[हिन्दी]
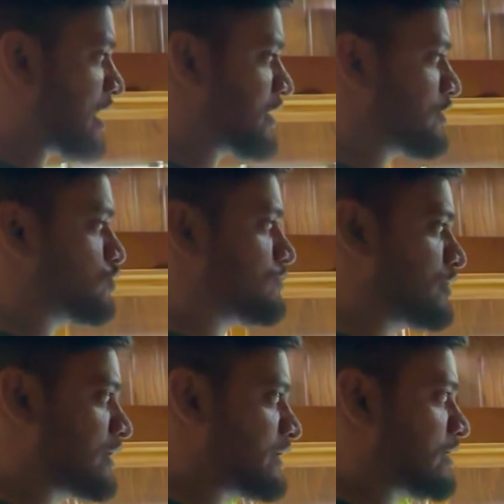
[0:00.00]
ला रहे हैं जो
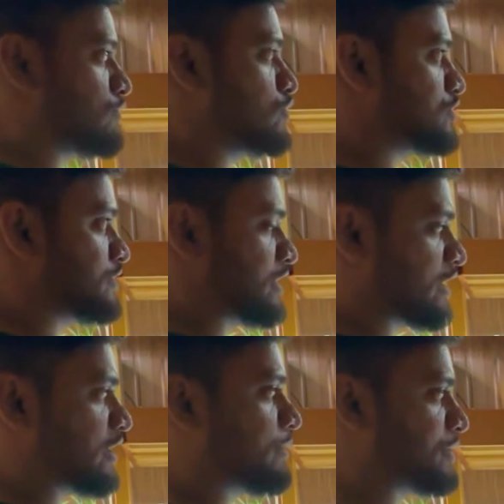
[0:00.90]
हमने रेवोल्यूशन
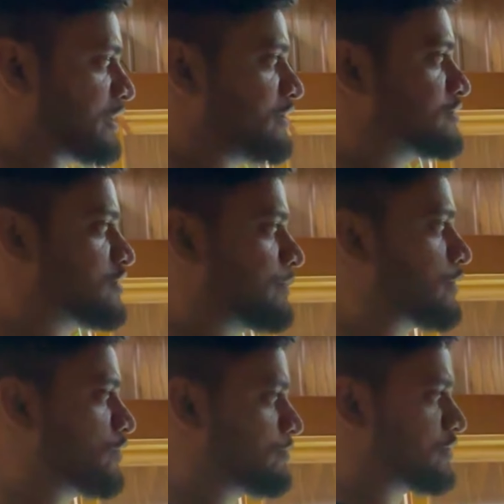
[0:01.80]
देख रहे हैं अभी के इंडस्ट्री में
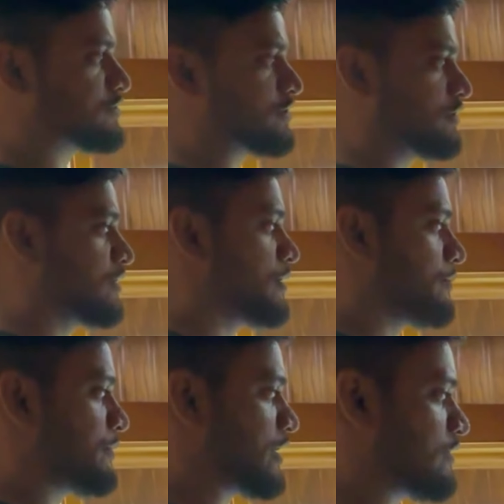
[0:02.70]
एक्वेरियम इंडस्ट्री
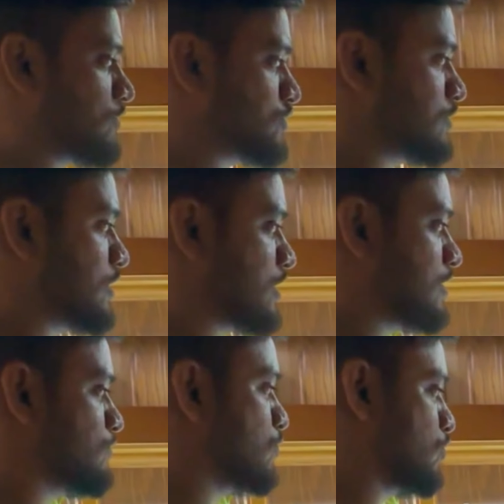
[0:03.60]
में रेवोल्यूशन देख
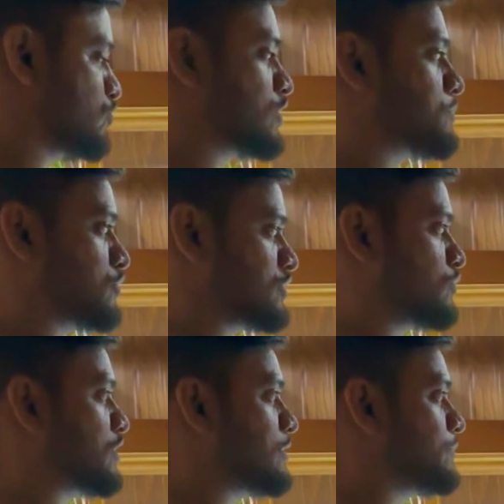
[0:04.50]
रहे हैं वो लोगों तक पहुंचे
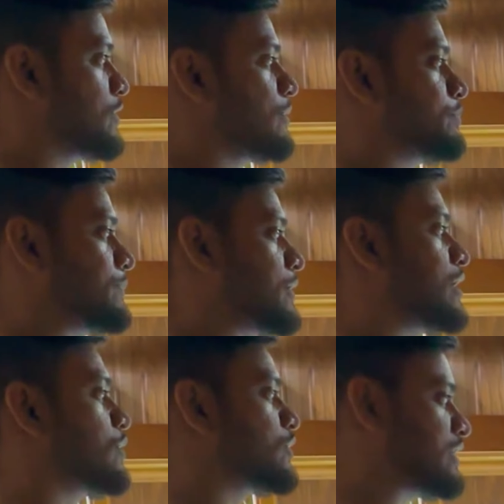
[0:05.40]
क्योंकि पीपल
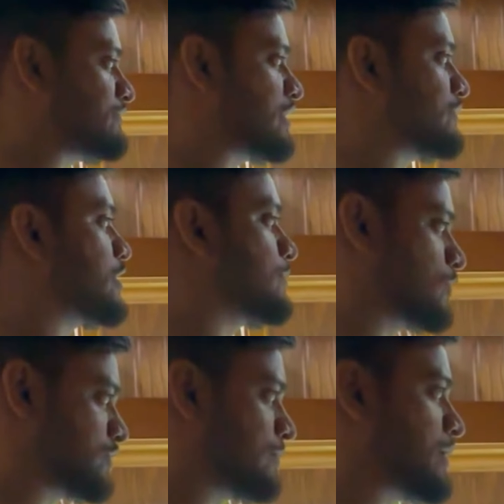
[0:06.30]
आर नॉट इवन अवेयर
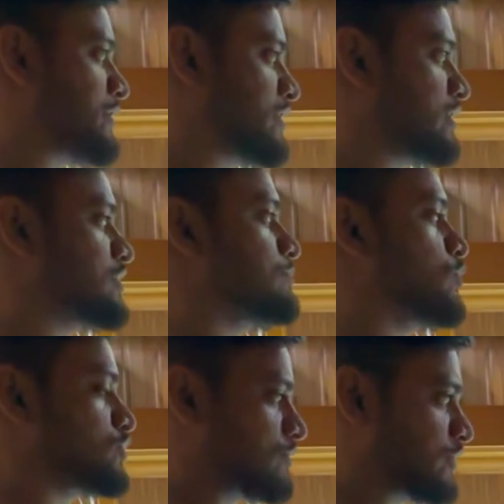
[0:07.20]
अबाउट द प्लांटेड टैंक्स इन
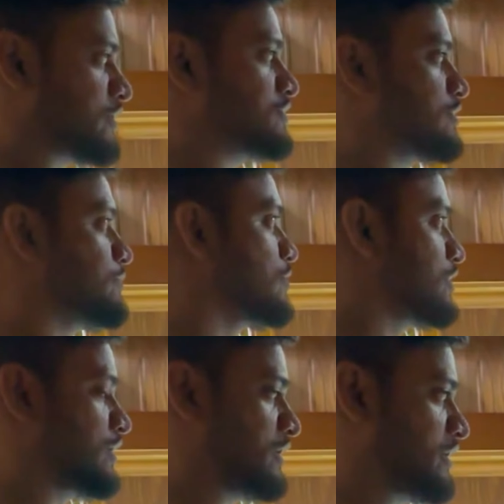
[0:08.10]
मोस्ट ऑफ द रीजन
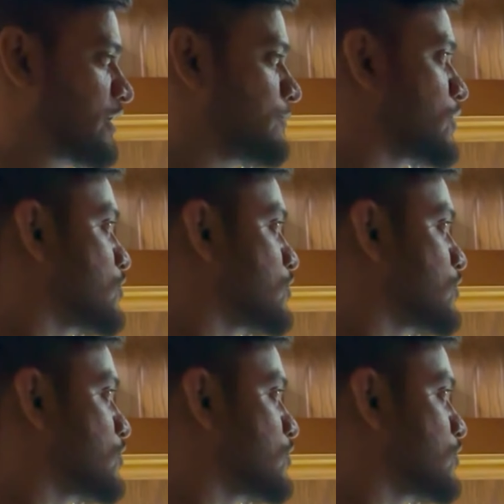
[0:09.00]
इन इंडिया